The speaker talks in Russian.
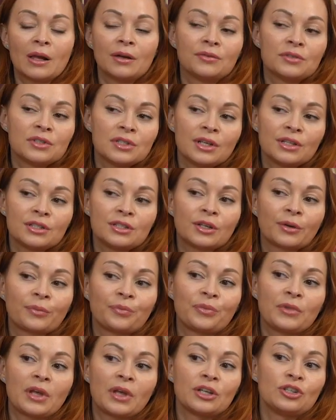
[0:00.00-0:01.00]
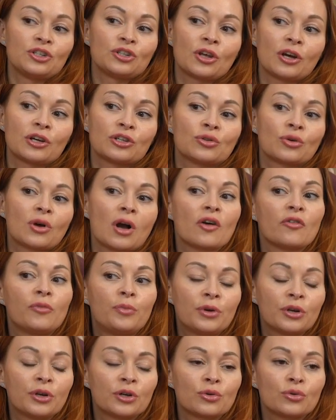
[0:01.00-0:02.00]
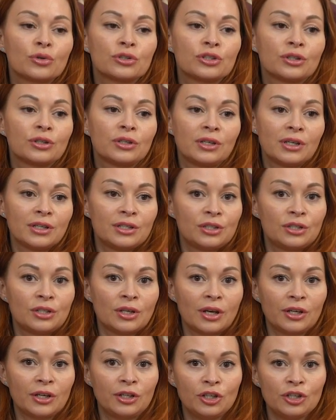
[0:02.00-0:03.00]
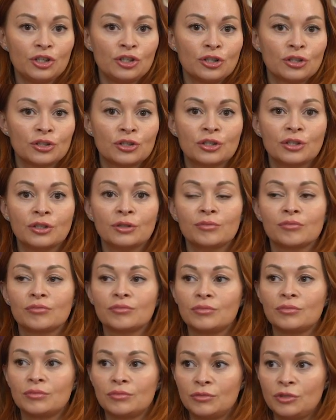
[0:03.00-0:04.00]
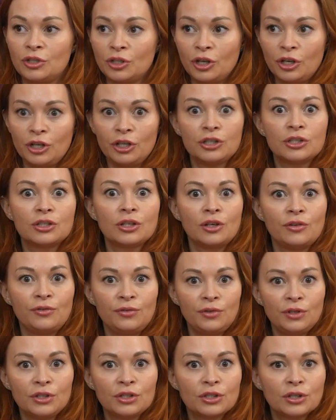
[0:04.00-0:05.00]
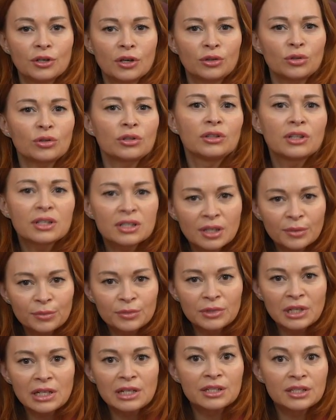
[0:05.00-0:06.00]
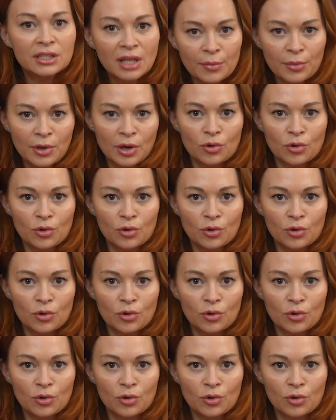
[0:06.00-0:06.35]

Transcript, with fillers: Вы знаете, я считаю, что как в природе есть э, хищницы, тигрицы, львицы, которые на самом деле сами